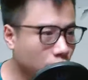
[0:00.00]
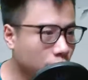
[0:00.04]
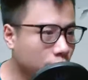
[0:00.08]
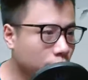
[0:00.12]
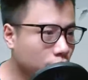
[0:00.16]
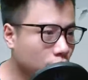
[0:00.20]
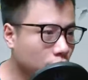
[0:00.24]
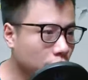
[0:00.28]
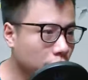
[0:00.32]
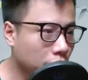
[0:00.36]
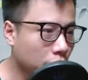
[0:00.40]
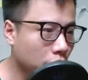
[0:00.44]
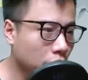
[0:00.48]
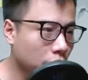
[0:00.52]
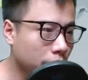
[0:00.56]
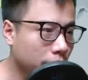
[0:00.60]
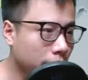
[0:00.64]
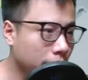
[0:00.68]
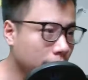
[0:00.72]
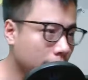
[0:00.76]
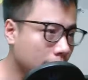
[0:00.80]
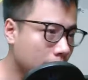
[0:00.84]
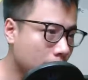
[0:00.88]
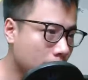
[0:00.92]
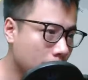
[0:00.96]
Bùm bùm
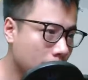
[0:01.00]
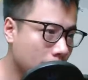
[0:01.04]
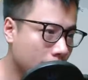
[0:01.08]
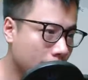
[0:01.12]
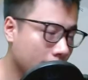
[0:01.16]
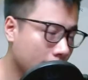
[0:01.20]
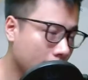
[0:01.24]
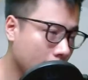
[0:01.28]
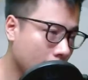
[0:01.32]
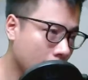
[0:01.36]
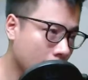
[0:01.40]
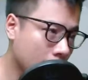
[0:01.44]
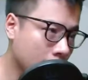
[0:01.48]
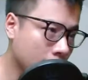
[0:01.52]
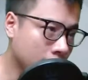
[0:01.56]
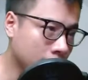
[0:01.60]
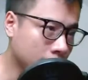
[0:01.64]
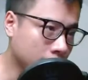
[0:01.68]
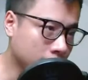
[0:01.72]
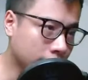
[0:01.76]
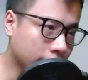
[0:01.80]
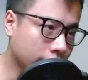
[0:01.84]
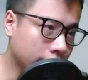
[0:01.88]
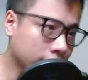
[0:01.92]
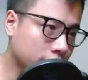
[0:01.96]
bùm.
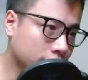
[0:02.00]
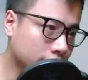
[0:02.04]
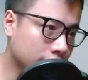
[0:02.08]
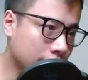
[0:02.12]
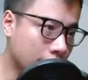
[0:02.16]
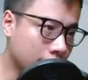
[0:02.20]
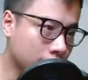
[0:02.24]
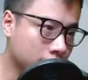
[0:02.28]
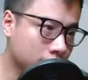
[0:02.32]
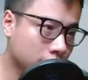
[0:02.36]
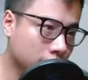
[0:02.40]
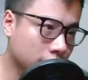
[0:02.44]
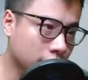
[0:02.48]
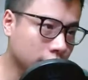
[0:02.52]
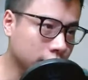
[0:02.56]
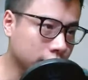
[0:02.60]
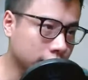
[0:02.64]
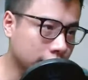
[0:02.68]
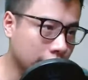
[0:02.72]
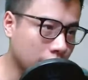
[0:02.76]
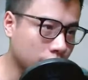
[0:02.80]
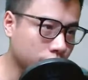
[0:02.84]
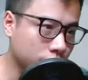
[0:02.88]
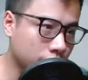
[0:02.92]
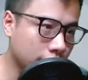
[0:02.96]
Kình lực đáng
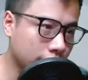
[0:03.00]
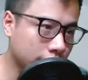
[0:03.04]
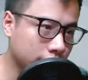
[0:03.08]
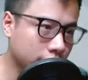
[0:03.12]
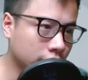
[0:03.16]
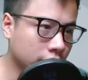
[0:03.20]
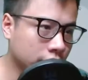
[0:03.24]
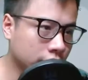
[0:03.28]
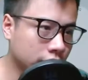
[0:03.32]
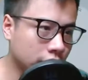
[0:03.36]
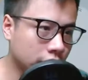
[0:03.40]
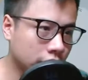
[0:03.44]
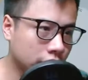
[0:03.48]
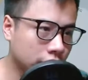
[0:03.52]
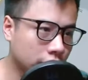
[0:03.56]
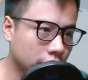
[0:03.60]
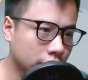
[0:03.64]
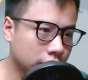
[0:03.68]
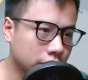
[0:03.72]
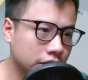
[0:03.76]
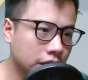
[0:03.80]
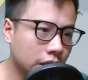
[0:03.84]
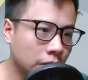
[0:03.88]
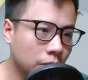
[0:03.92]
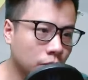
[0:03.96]
sợ tạo ra từng
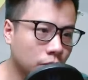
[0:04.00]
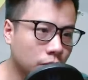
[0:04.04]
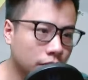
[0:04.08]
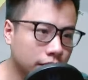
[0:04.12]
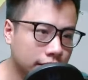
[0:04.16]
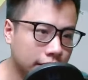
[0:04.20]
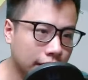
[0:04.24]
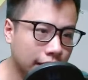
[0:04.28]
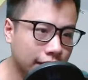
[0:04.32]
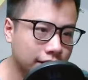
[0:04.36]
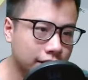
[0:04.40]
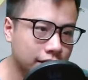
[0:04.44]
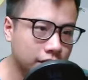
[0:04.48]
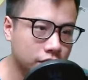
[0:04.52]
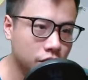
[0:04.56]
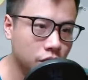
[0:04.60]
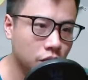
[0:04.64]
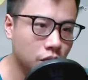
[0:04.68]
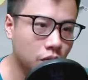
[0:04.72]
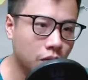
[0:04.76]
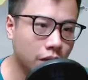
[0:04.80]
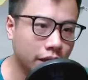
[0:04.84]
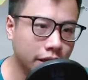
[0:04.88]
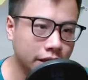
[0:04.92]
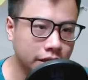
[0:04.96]
đợt gợn sóng khuếch tán ra
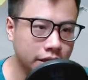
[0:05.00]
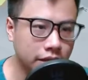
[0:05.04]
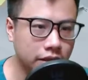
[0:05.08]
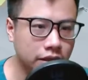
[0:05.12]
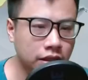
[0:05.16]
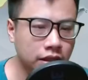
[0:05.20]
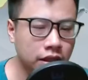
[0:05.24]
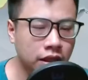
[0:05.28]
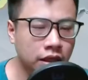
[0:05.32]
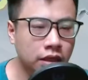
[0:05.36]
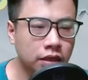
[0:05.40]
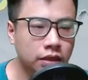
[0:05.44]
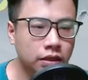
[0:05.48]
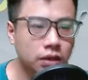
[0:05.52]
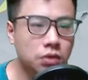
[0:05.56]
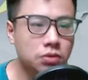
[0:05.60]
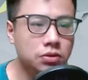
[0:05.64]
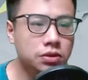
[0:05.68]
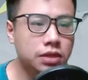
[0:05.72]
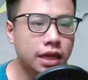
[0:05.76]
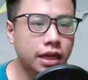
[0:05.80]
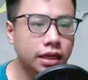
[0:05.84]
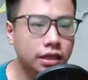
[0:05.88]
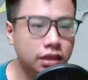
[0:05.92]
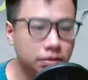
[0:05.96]
xung quanh,
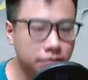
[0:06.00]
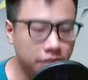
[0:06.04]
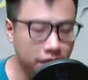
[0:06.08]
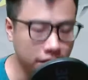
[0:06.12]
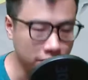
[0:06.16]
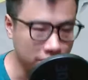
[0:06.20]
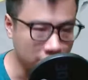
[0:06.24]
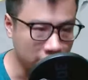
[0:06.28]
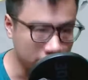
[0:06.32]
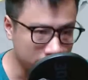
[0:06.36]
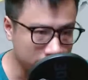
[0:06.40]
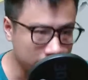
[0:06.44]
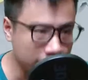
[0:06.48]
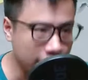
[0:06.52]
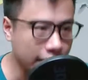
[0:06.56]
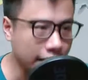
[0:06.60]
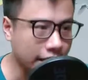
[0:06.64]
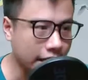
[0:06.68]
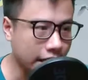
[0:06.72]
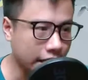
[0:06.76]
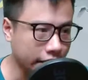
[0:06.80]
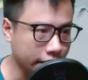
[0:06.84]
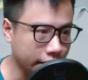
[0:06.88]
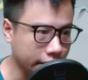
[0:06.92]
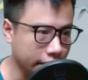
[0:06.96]
không gian như bị biến
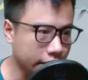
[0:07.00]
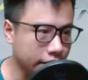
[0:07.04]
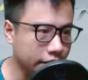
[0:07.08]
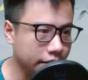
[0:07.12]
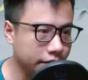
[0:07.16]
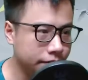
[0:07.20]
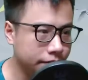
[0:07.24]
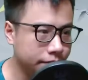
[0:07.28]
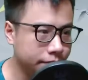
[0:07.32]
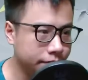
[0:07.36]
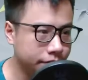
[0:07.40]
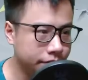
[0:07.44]
dạng cả đi.